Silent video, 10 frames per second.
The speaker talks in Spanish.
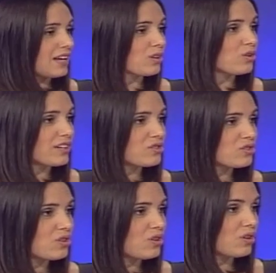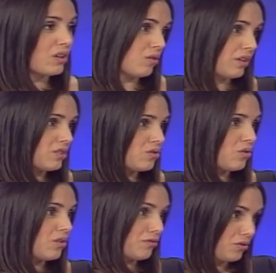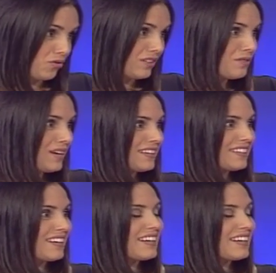El congreso, el congreso no, el fotofestival en